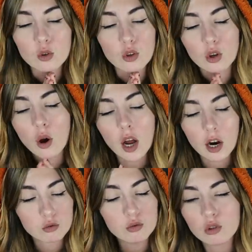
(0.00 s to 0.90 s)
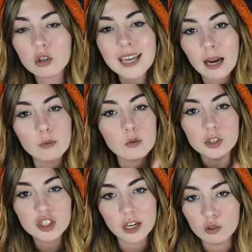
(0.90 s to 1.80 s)
Non, non, non, alors tu te calmes
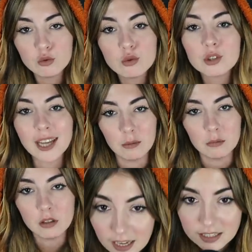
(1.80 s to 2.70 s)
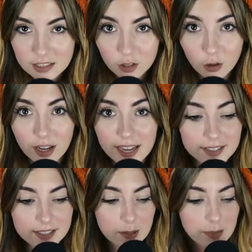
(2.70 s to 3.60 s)
Michel, tu te calmes. Instant
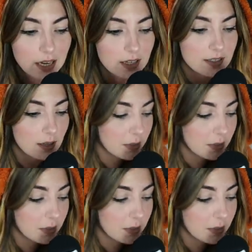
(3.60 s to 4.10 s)
ASMR les